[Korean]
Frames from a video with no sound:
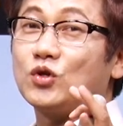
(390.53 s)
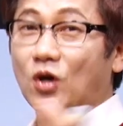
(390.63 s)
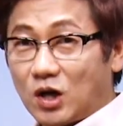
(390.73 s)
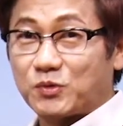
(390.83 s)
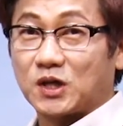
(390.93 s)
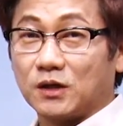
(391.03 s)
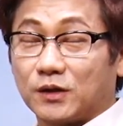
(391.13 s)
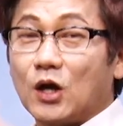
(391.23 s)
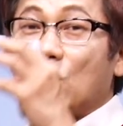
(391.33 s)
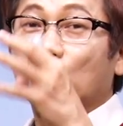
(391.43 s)
연립시키는
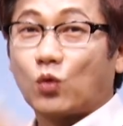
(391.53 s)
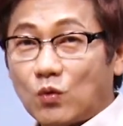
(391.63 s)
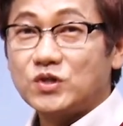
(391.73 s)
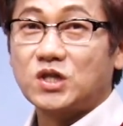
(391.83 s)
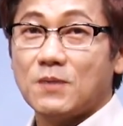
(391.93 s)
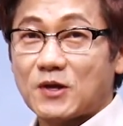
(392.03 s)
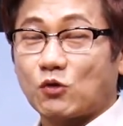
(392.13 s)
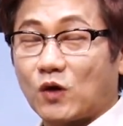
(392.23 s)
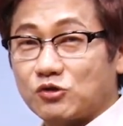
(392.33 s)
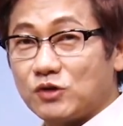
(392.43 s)
동시에
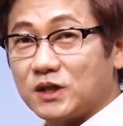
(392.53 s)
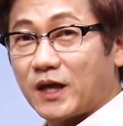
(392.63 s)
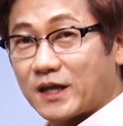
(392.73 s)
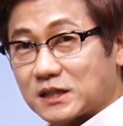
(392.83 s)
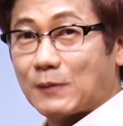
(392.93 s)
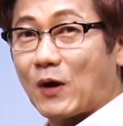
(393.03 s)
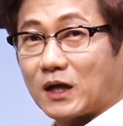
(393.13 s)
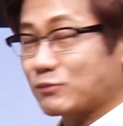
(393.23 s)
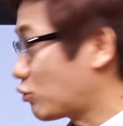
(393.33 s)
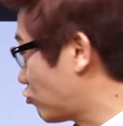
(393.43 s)
만족할 수 있는 x가 y
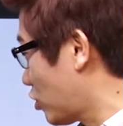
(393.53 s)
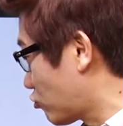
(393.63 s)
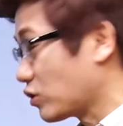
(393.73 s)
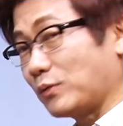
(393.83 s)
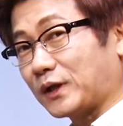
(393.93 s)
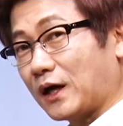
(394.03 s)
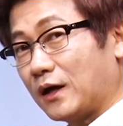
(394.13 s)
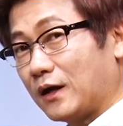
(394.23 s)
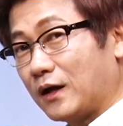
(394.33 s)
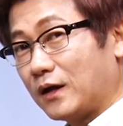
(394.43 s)
값을 구해주는 겁니다.
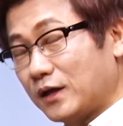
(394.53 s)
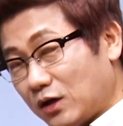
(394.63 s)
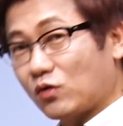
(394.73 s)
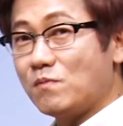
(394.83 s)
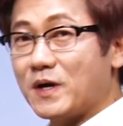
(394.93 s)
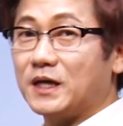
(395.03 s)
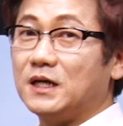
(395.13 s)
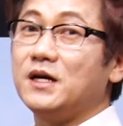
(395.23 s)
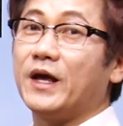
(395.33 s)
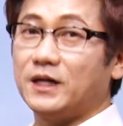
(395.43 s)

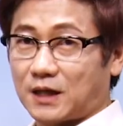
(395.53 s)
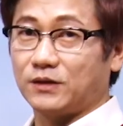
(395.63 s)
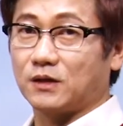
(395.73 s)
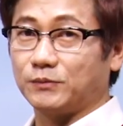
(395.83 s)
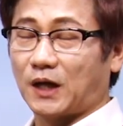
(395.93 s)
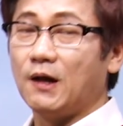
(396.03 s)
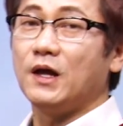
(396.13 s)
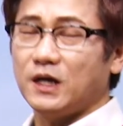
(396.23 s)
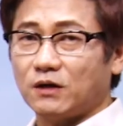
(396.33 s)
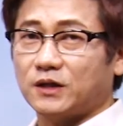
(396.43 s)
1,1 해를 갖는 겁니다.
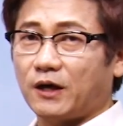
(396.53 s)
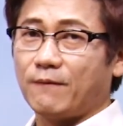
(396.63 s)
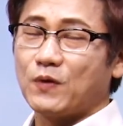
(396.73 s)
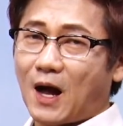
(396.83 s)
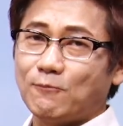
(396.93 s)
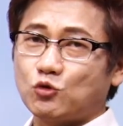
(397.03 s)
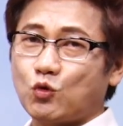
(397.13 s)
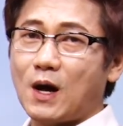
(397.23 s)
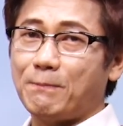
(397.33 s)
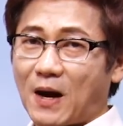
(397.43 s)
이렇게
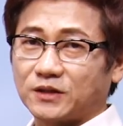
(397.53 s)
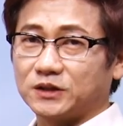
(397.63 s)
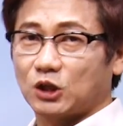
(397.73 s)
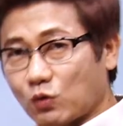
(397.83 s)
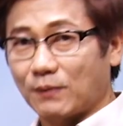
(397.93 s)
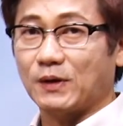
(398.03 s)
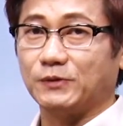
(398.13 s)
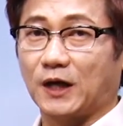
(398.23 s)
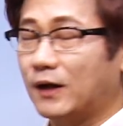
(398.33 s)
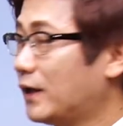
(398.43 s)
함수와 방정식이
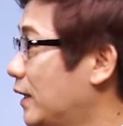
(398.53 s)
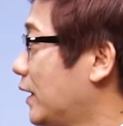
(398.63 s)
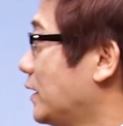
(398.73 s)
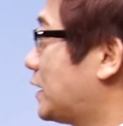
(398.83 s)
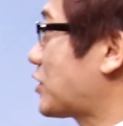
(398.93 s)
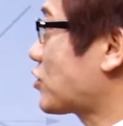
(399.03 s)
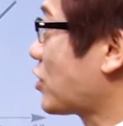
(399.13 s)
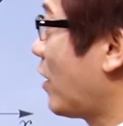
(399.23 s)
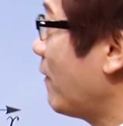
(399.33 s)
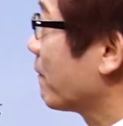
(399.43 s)
통합됩니다.
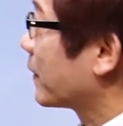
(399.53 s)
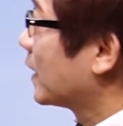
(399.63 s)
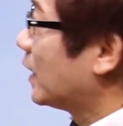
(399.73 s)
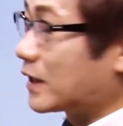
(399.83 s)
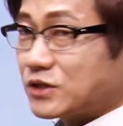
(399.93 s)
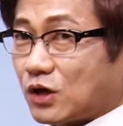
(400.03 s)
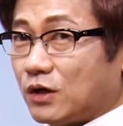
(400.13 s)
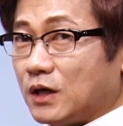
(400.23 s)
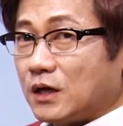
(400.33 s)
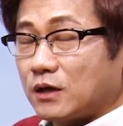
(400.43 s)
이해되셨죠?
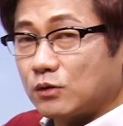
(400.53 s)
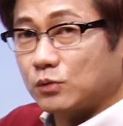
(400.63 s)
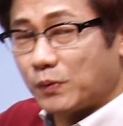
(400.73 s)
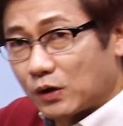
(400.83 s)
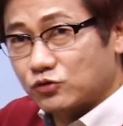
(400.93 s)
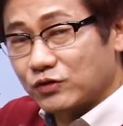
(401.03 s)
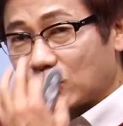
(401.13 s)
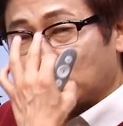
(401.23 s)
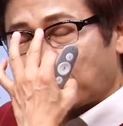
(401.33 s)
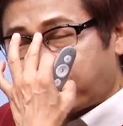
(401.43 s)
그래서 뭐
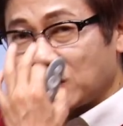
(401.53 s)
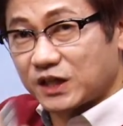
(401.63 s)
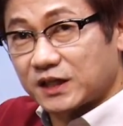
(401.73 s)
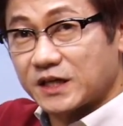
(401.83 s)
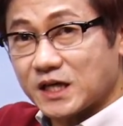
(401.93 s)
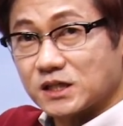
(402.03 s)
중학교 때 풀이 이렇게 되지